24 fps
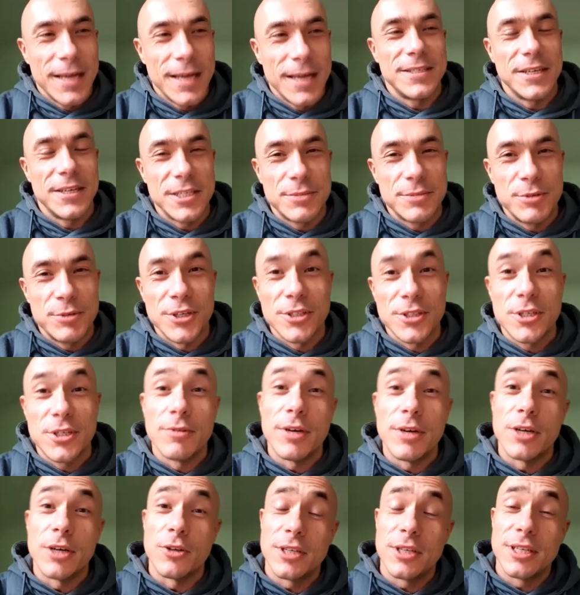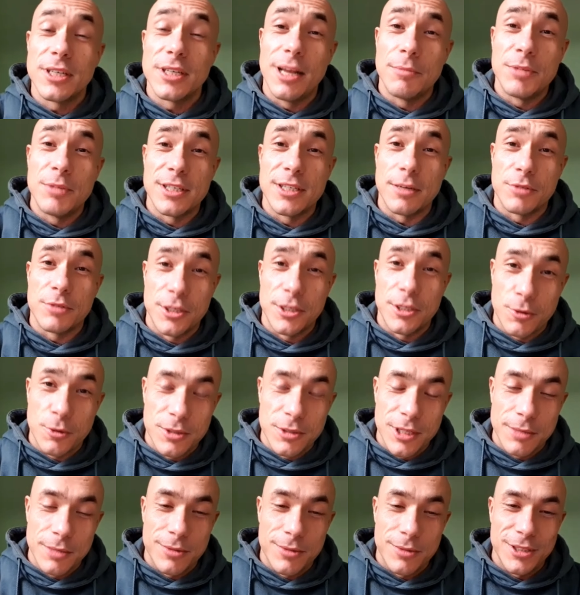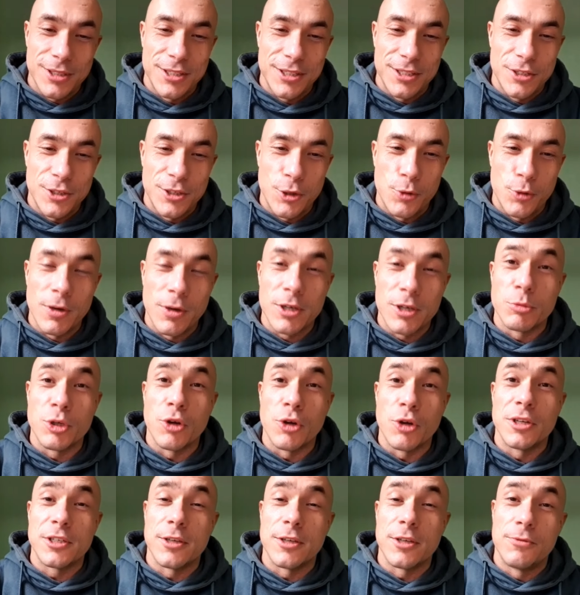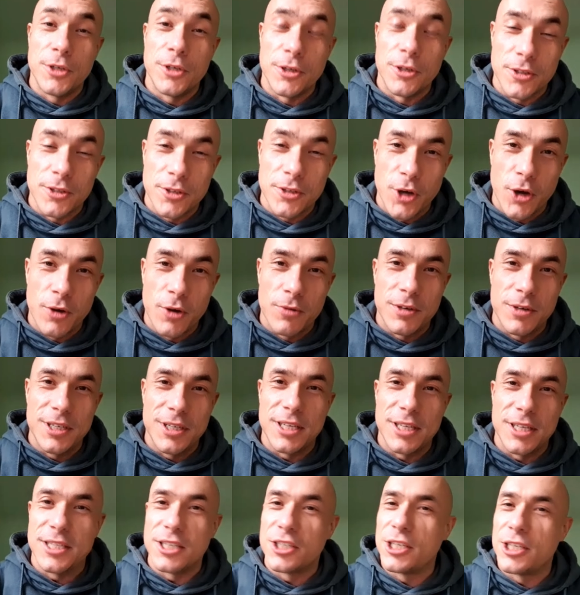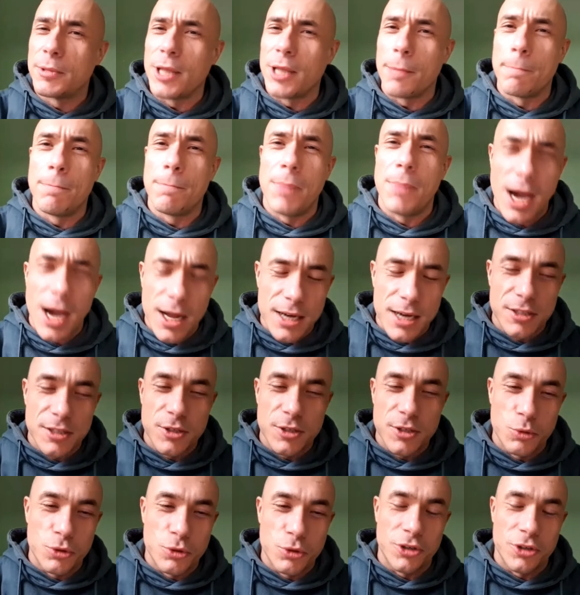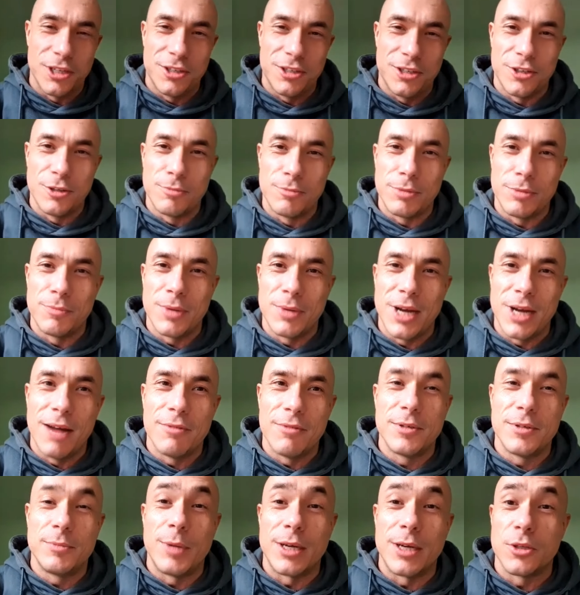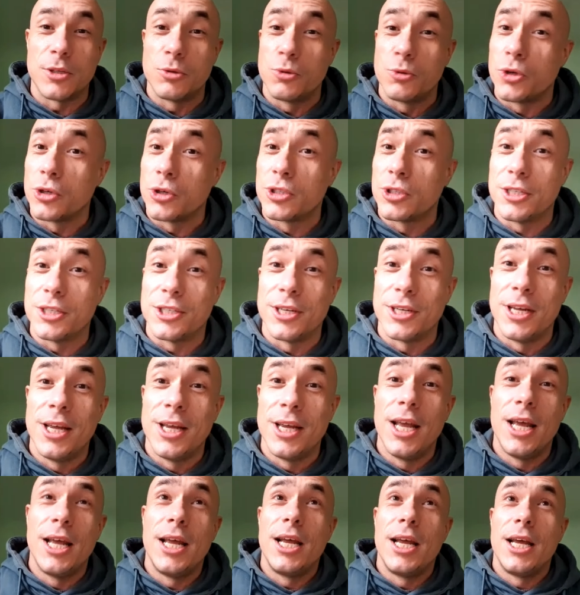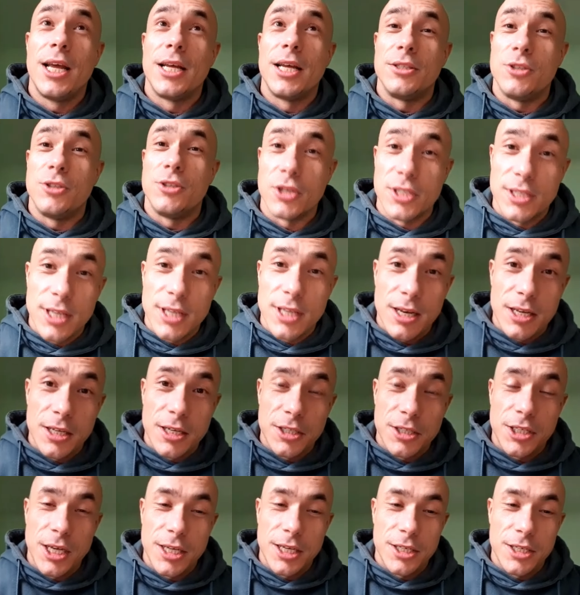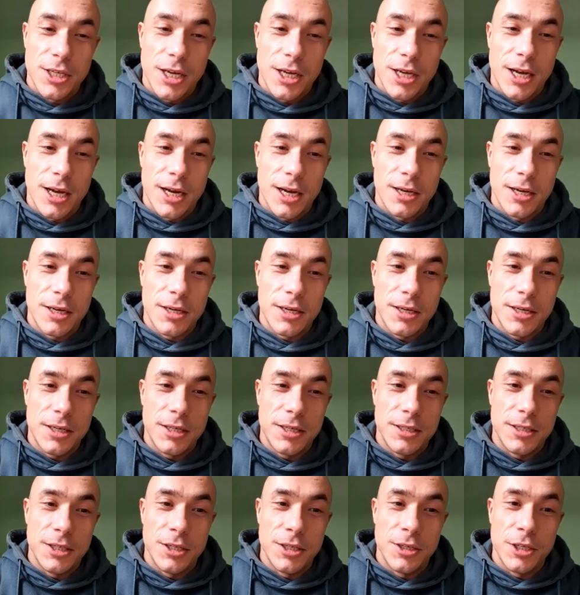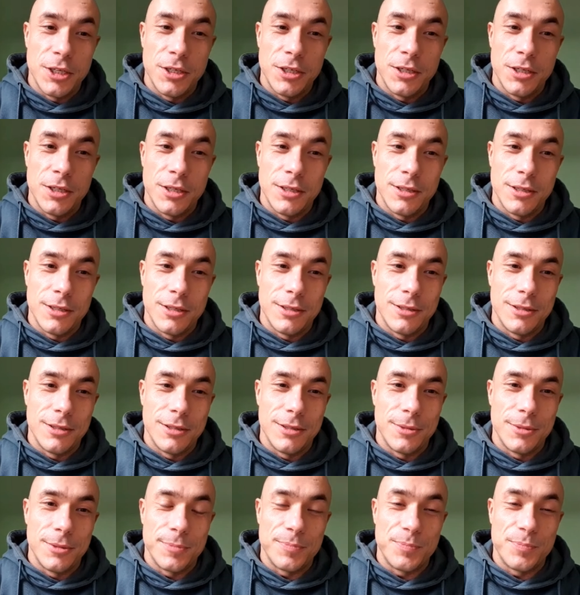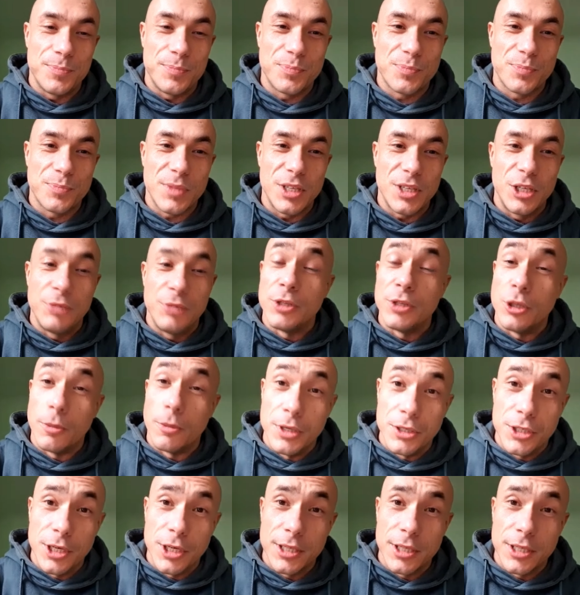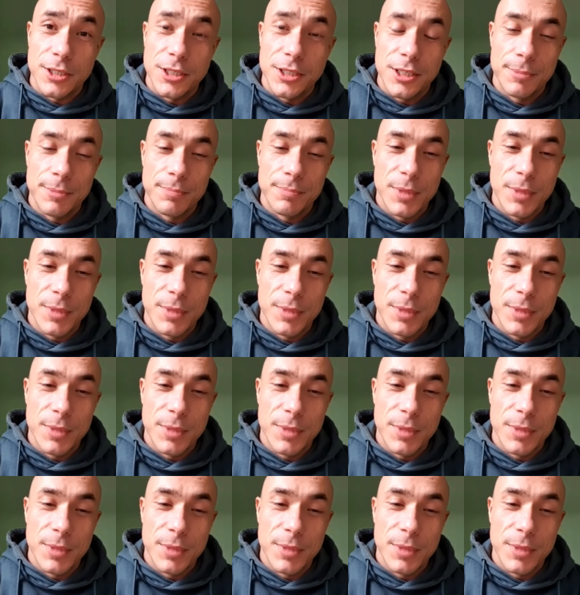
co jest wyjątkowego. To jest dla mnie zawsze trudne, bo nigdy nie uważam, że one są wyjątkowe. Jest jeszcze tam bardzo dużo rzeczy do poprawy, bardzo dużo rzeczy do znalezienia i, i, i wydobycia z nich.